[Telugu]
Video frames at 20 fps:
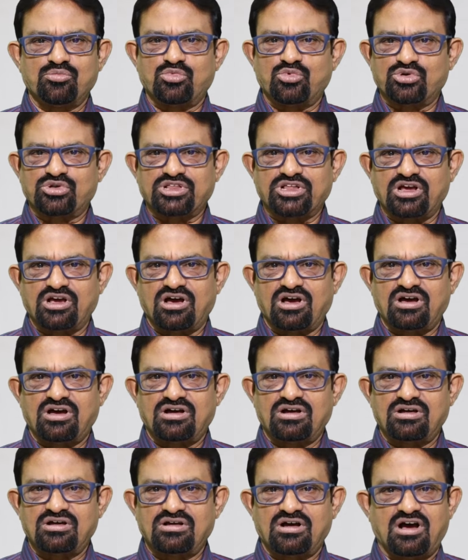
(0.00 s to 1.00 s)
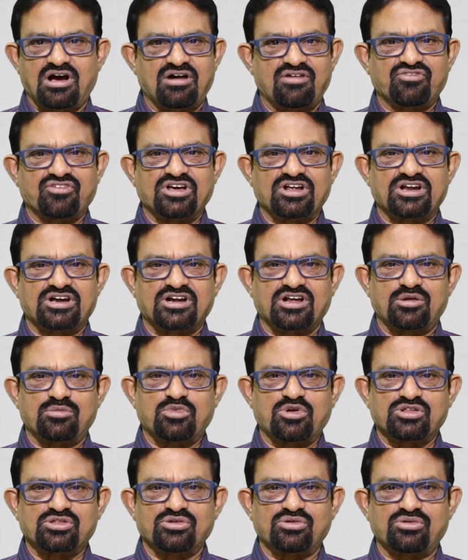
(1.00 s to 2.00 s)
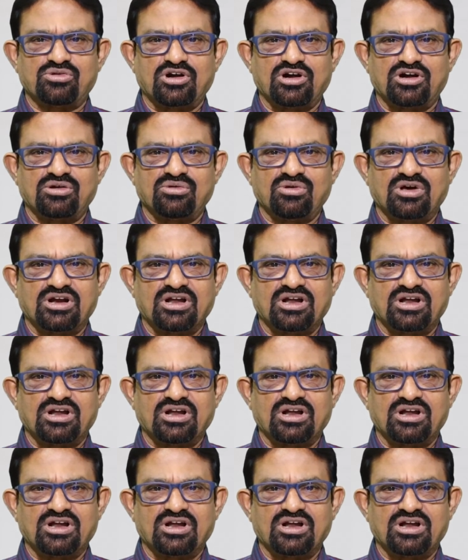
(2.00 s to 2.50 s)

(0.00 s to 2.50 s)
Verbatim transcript: పూర్తిగా ఆఫ్ కలర్ కనబడుతూ ఉన్నాడు